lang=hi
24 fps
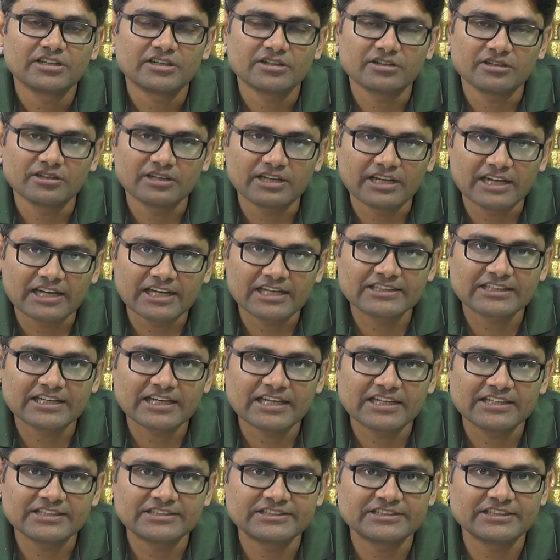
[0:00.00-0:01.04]

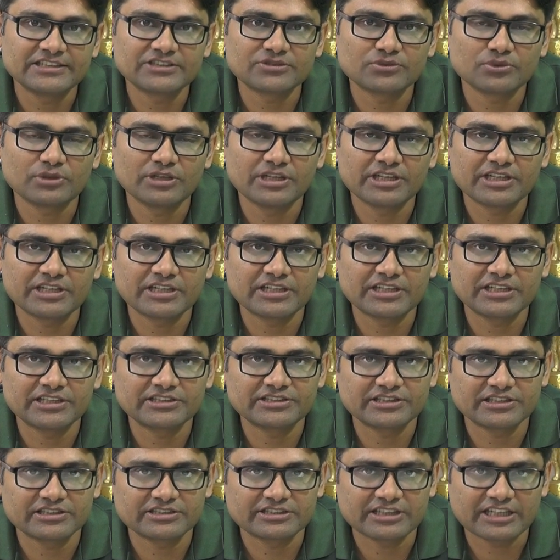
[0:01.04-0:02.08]
लगातार इस चीज को लेकर के
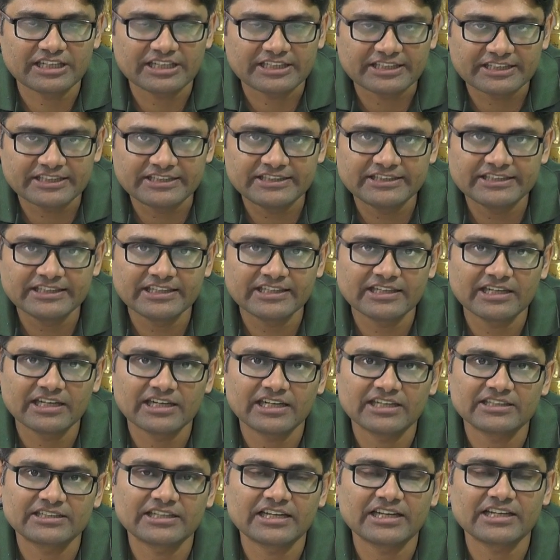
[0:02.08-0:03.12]
चर्चाएं रही हैं
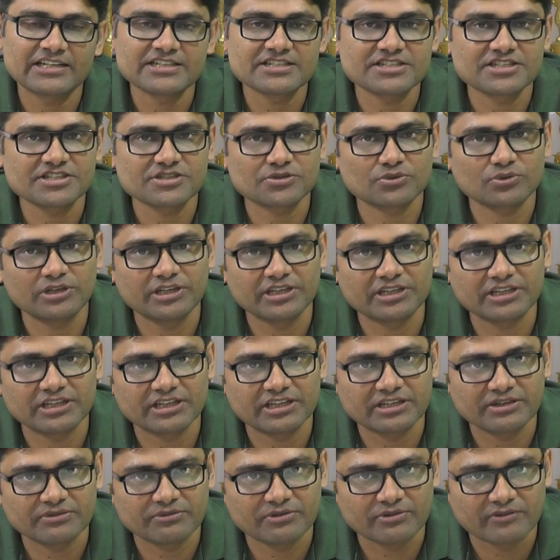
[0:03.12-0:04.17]
लगातार इस चीज को लेकर
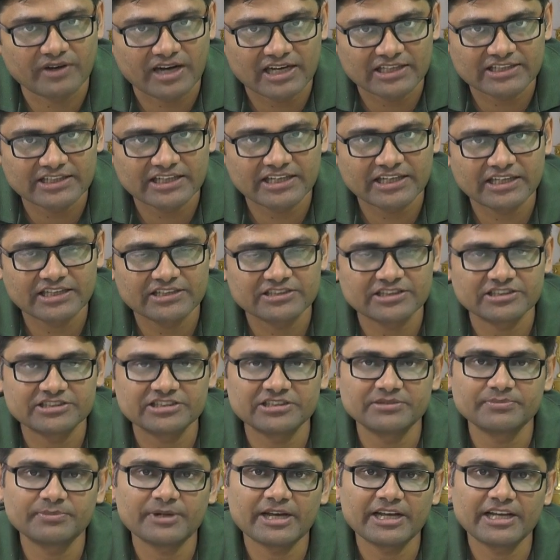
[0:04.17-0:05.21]
के विवाद रहे हैं
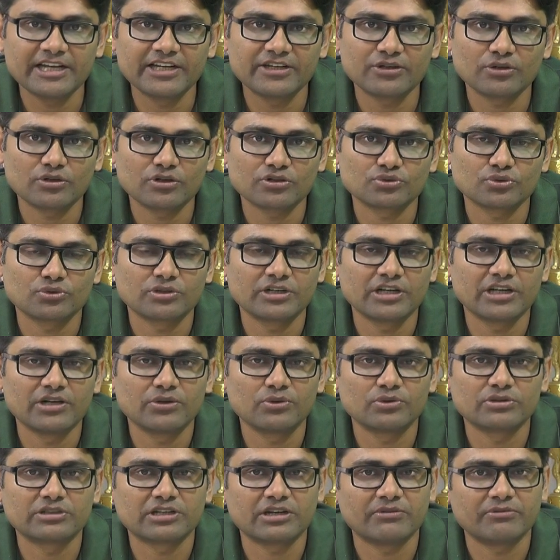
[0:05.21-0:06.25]
सचिन पायलट और अशोक
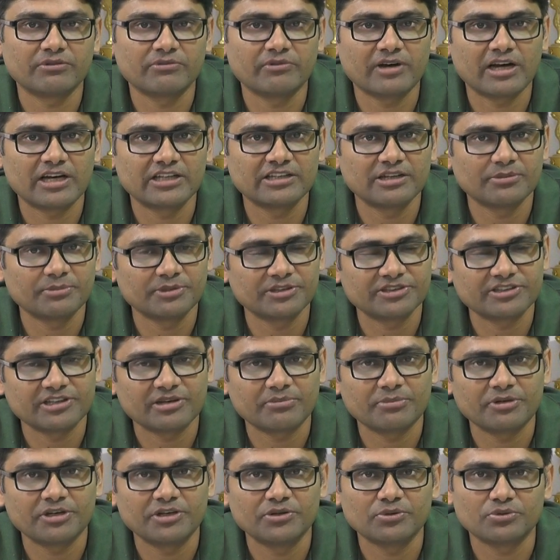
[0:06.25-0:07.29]
गहलोत का विवाद हमेशा
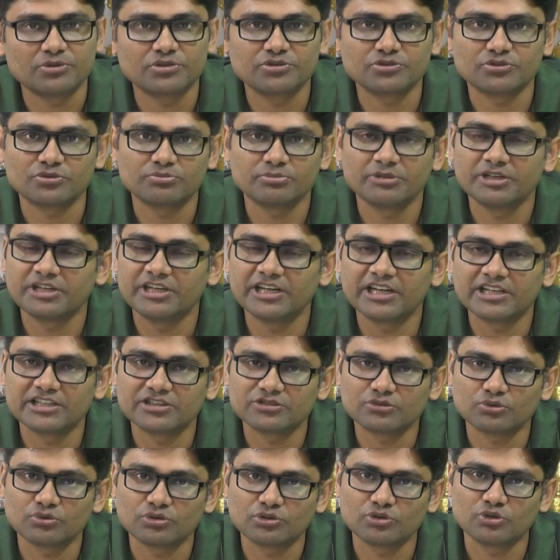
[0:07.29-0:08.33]
मीडिया की मीडिया की
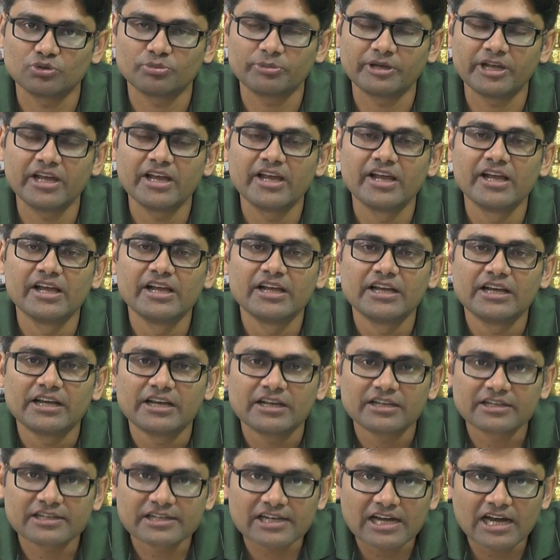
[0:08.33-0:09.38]
सुर्खियों में
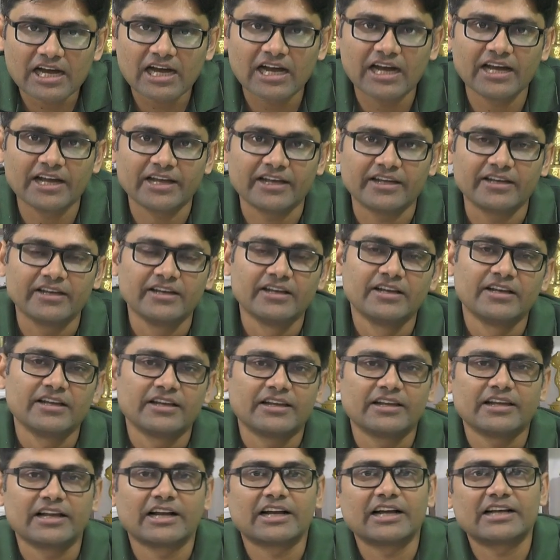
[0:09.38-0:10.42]
रहा है
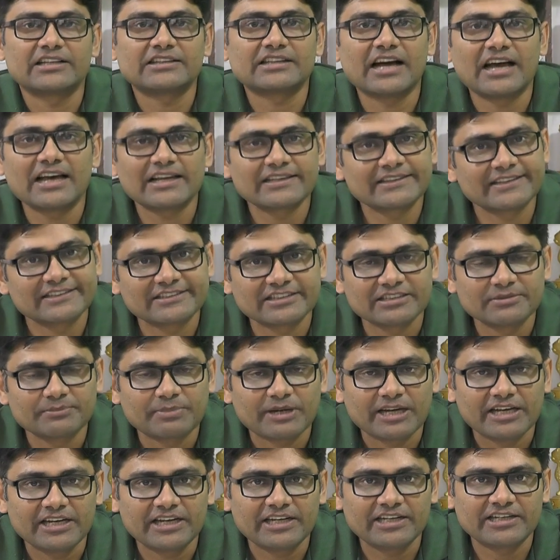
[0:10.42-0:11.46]
लगातार सचिन
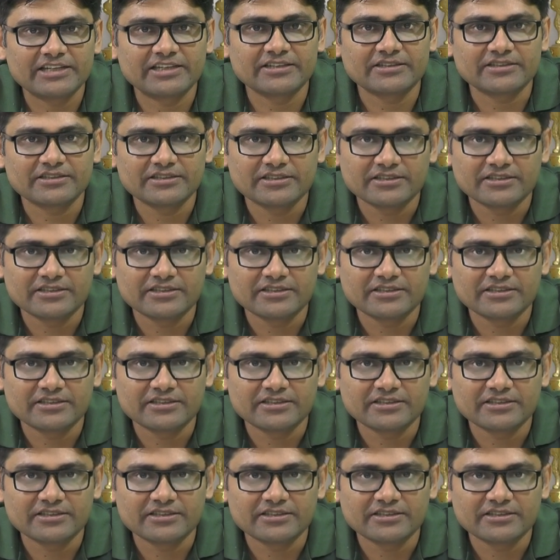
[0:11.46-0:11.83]
पायलट